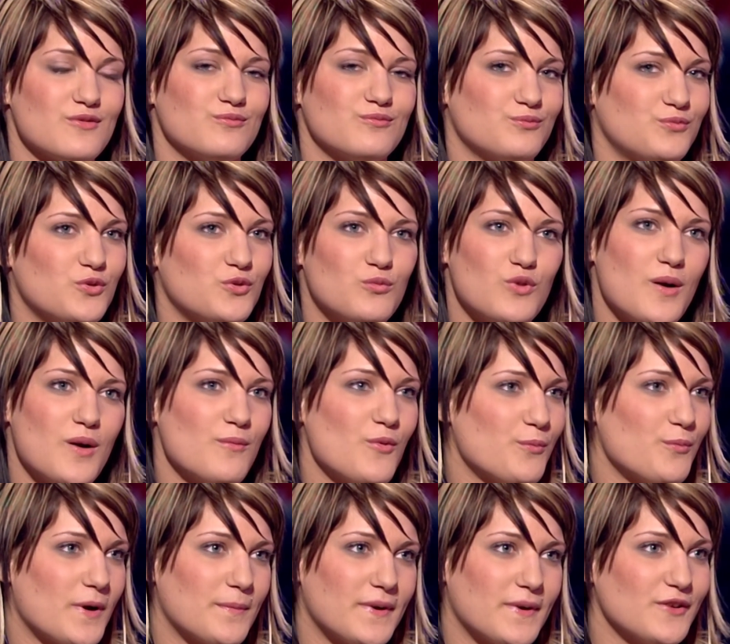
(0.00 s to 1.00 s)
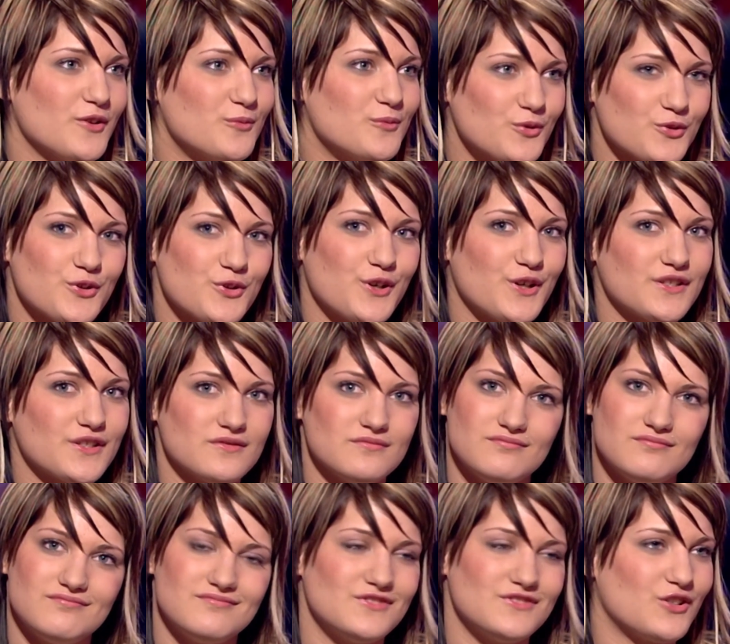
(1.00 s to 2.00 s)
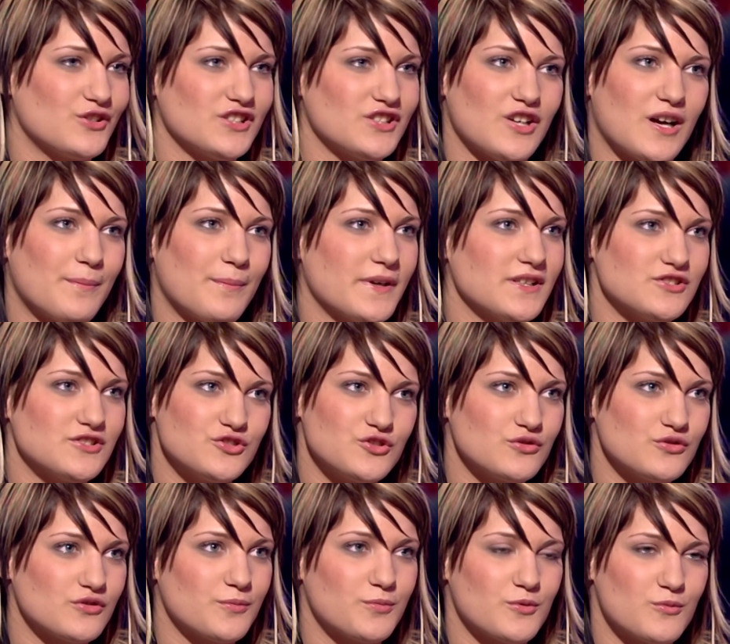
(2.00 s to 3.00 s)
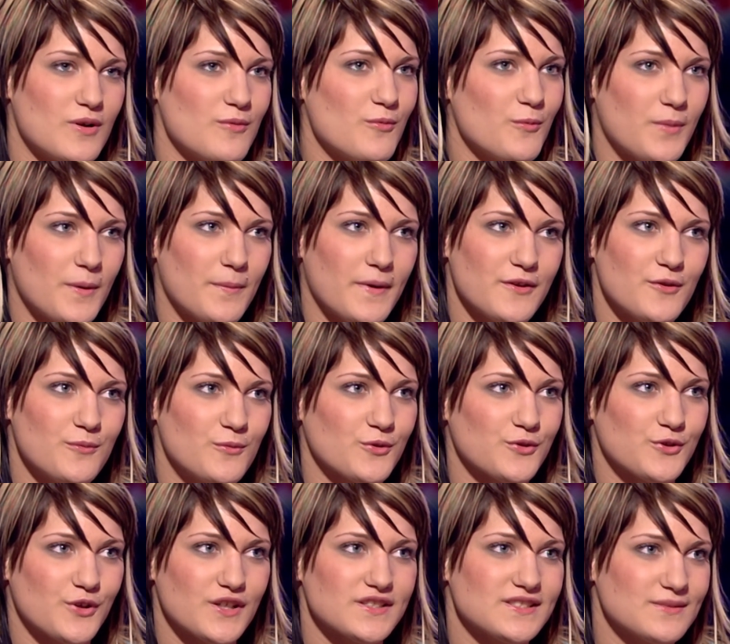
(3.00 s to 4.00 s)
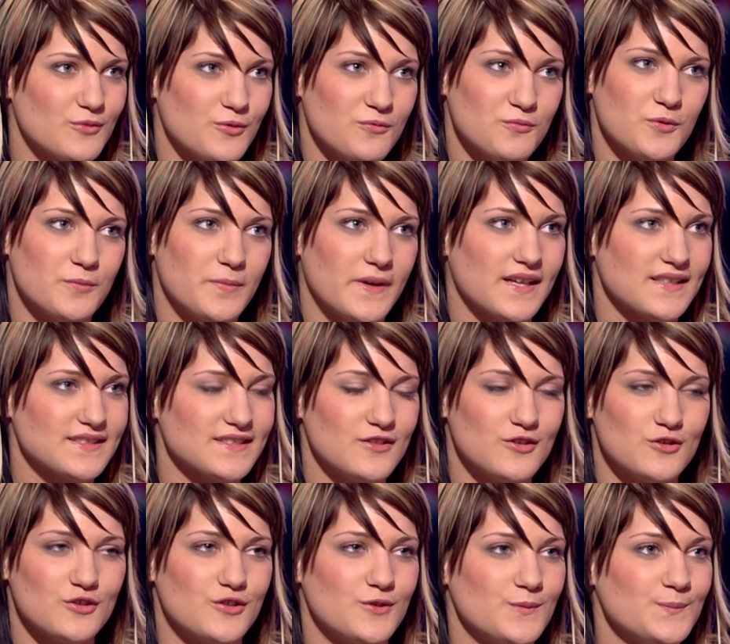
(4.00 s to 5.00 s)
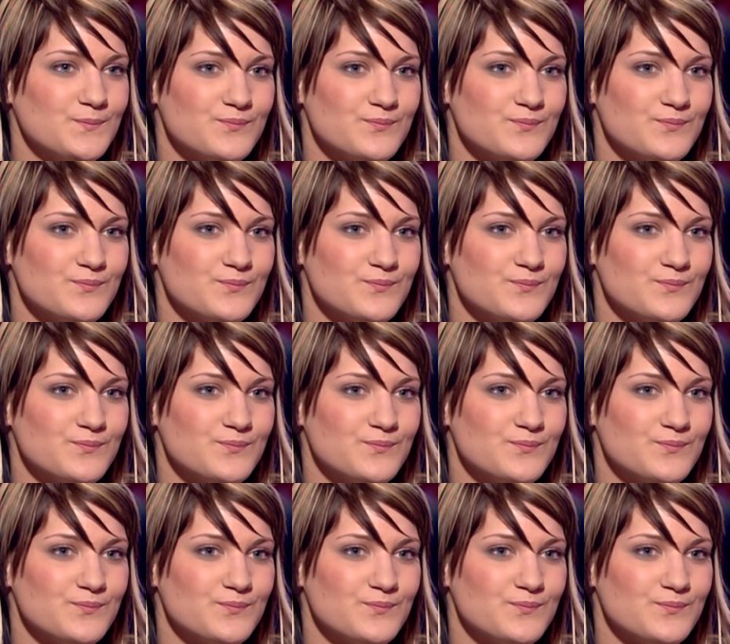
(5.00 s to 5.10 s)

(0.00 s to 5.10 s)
Un pour moi, mon papa dans mon cœur, non, il n'y aura pas de jour. Pour moi, mon papa dans mon cœur, c'est mon beau-père, c'est Laurent.